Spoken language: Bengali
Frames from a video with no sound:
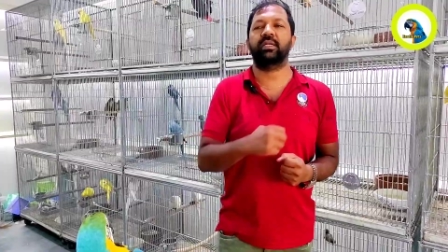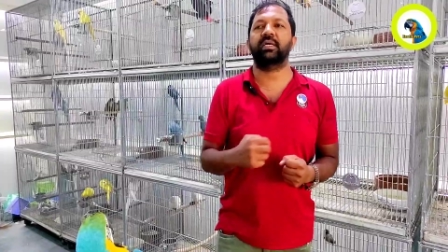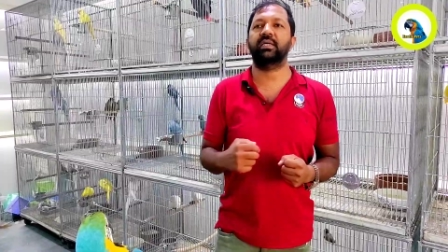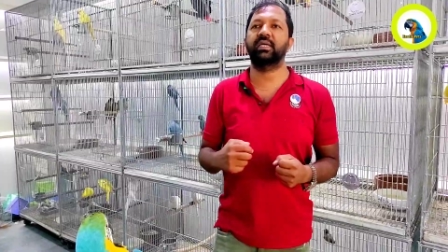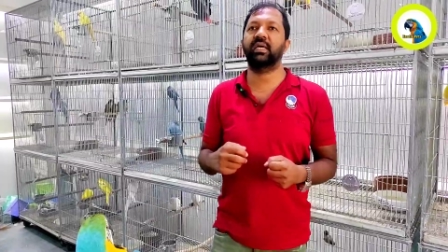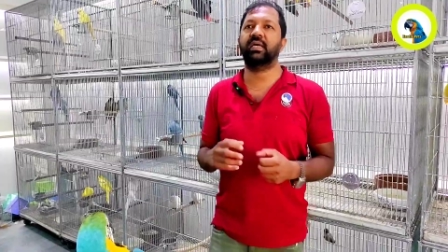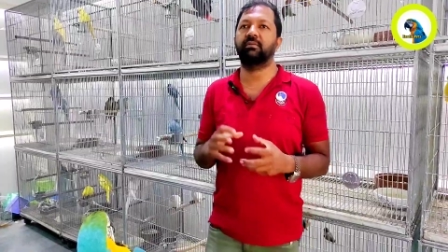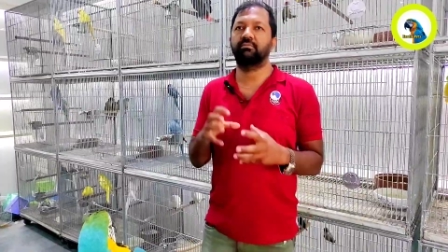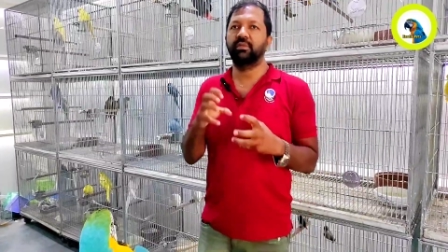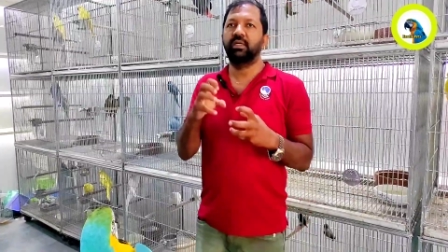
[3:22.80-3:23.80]
মানে ইয়ে
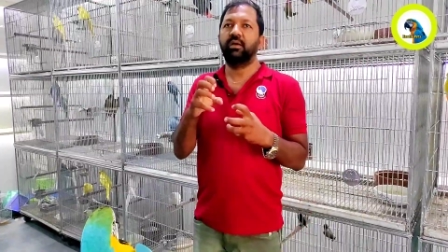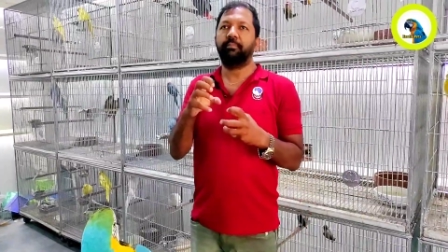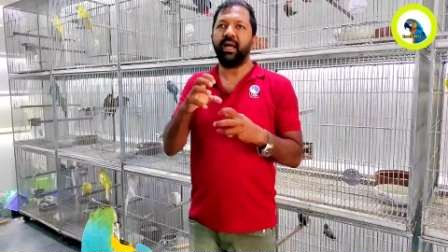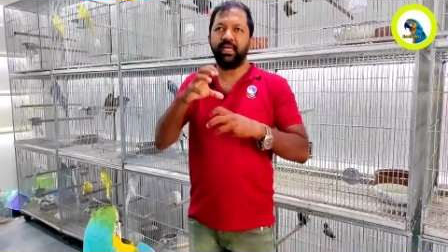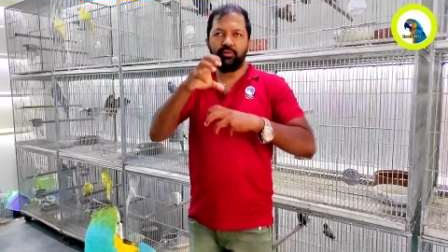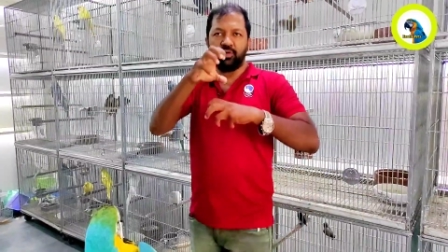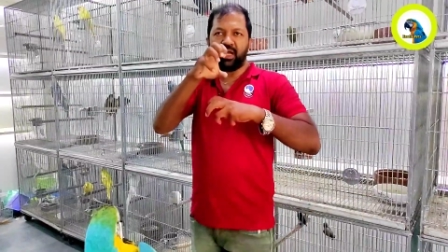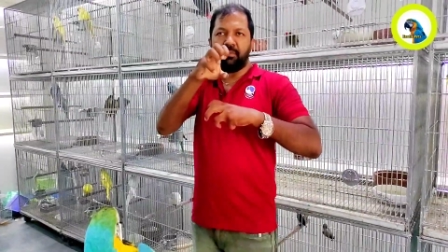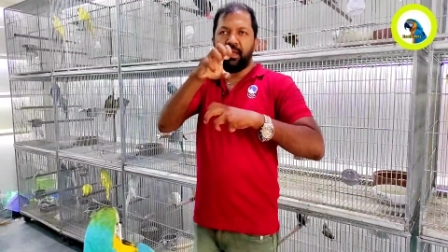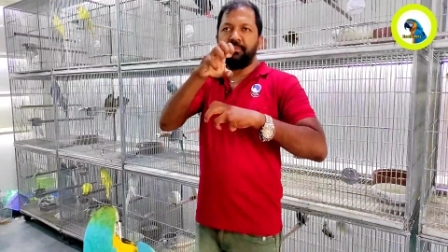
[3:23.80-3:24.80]
পাখি তো
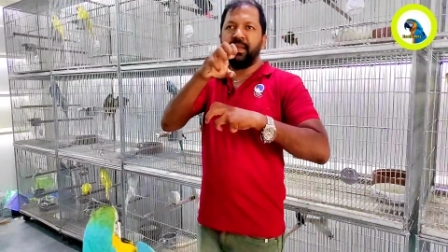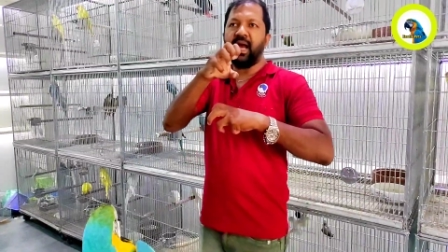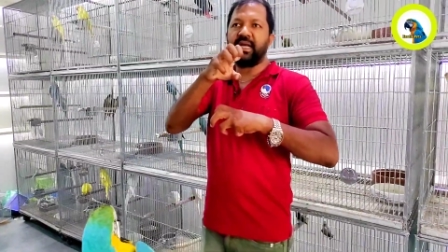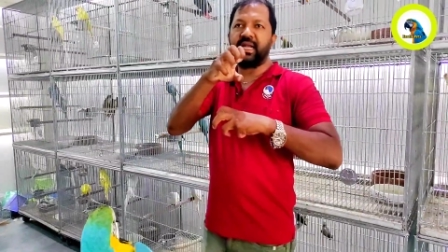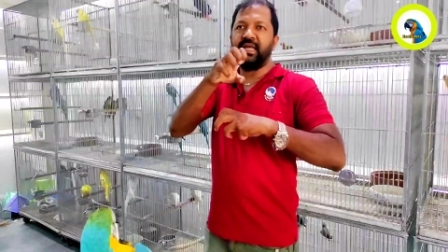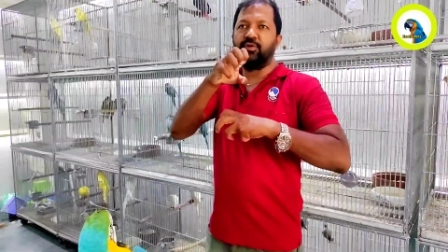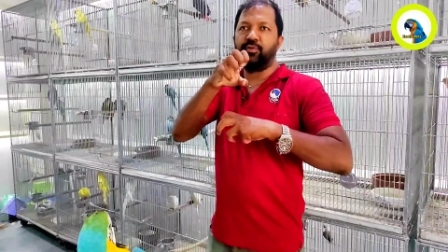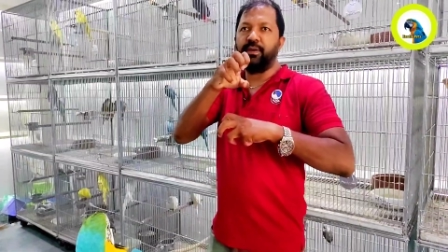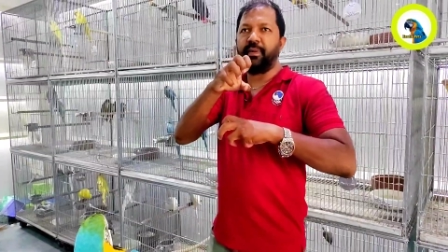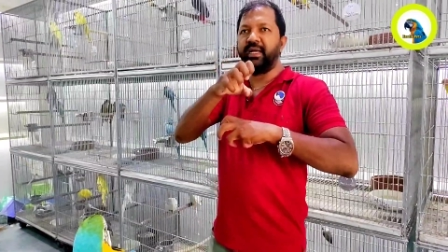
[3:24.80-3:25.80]
কাম এমনি আঁকড়ায়
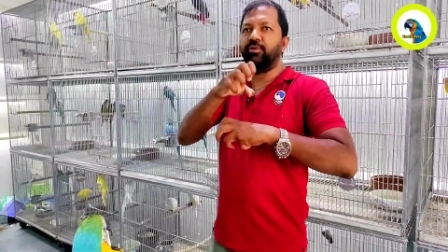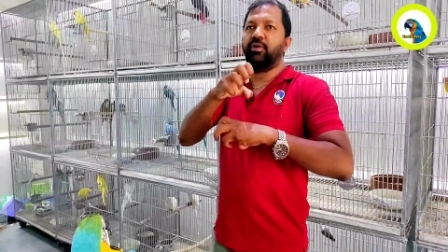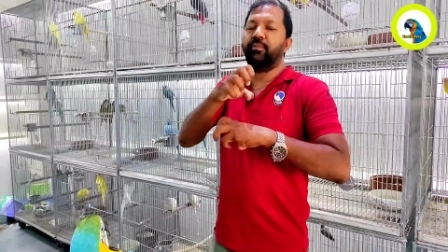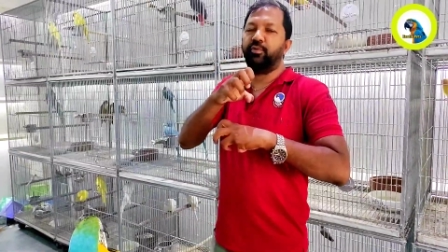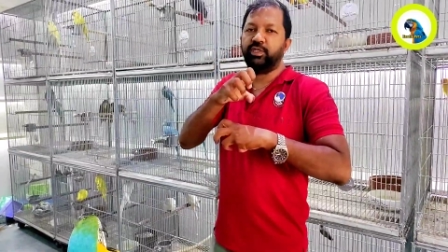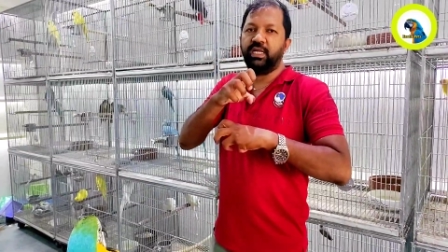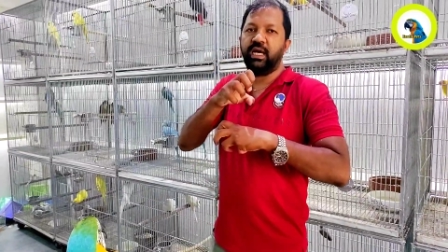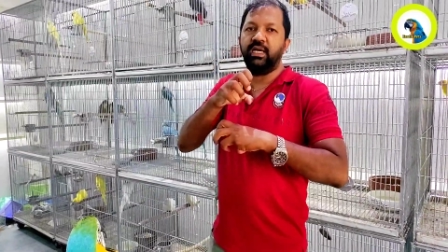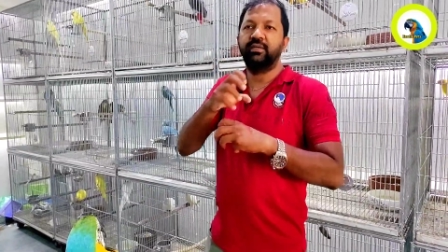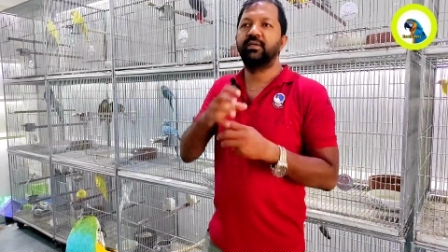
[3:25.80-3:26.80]
ধরবে পাখি তো আর বোঝে
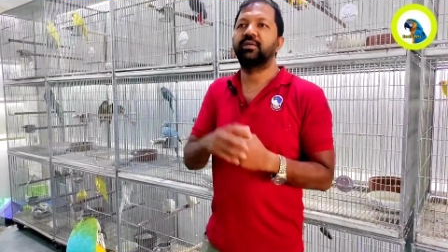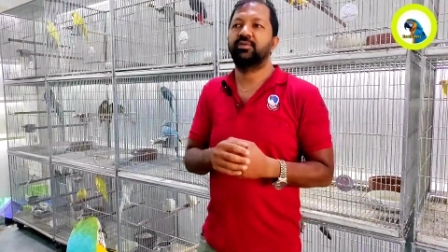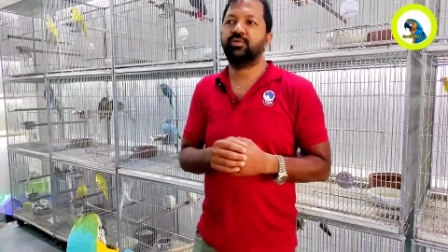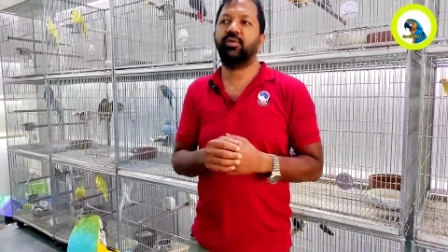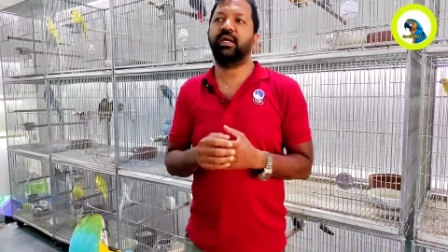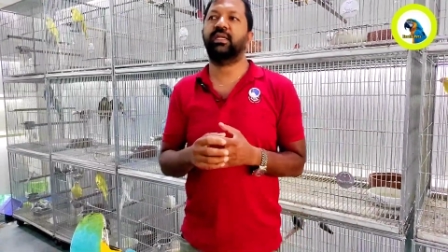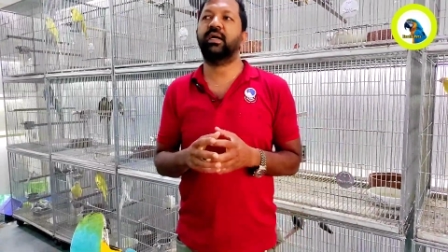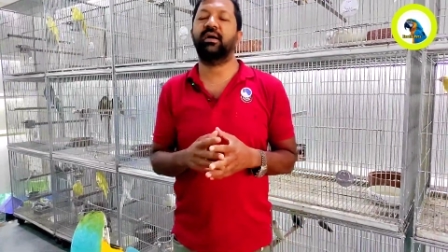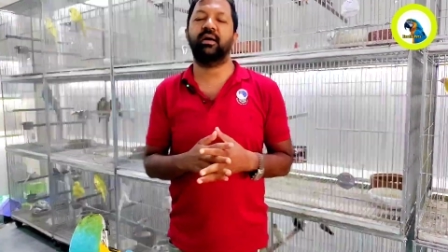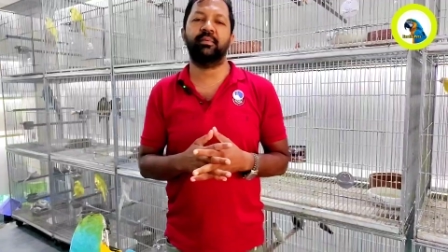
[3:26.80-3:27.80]
না তো
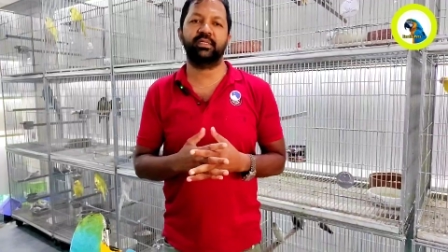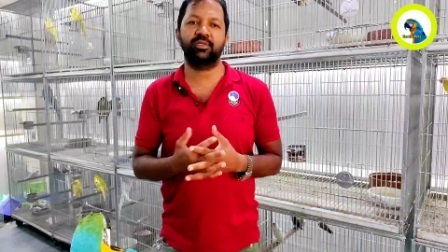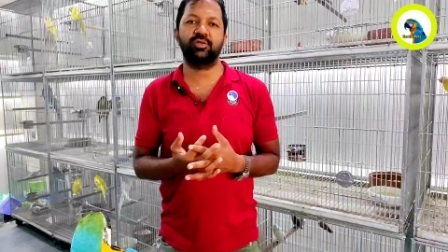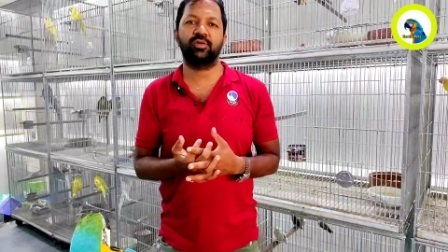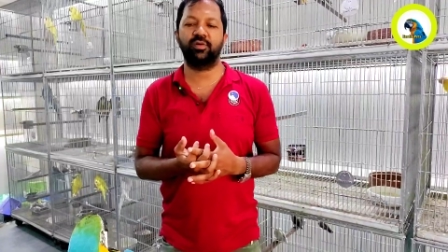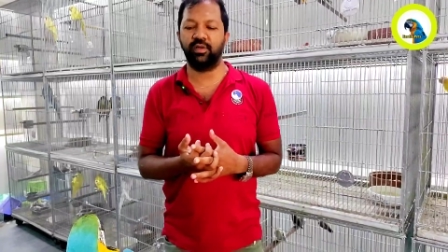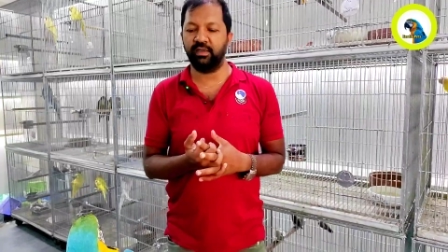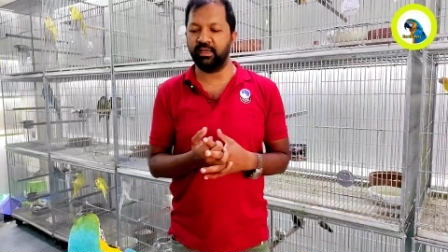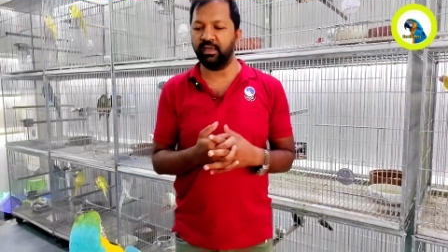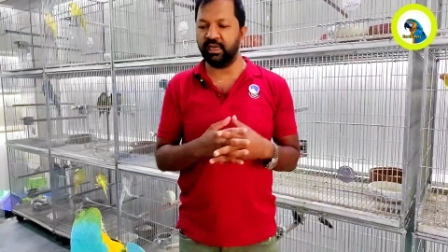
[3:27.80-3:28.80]
এটা আমাদের জন্য
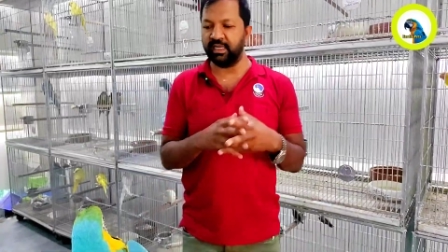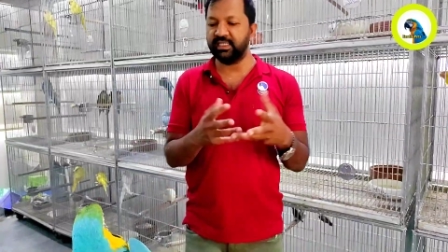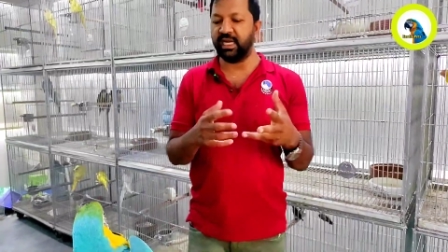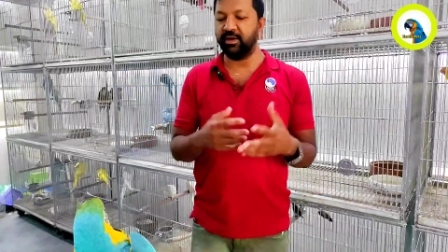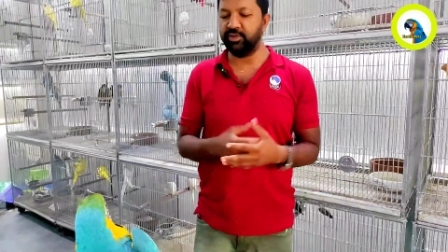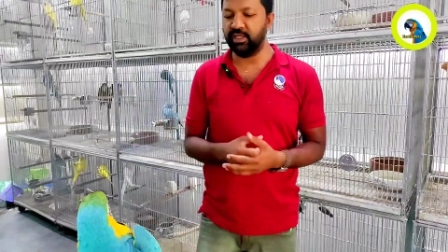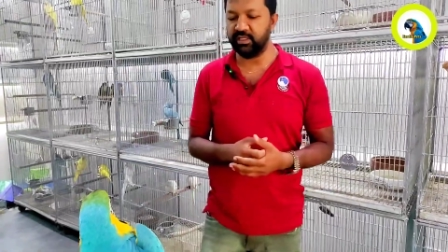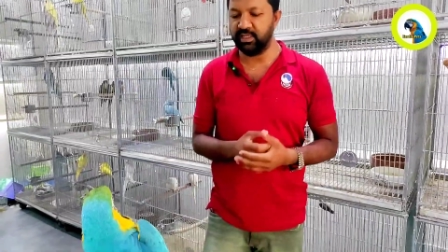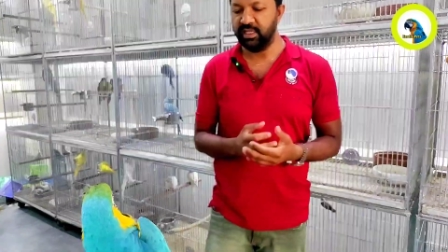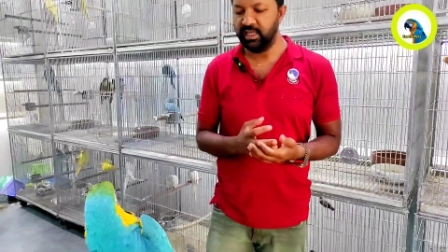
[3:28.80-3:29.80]
এটা জানা উচিত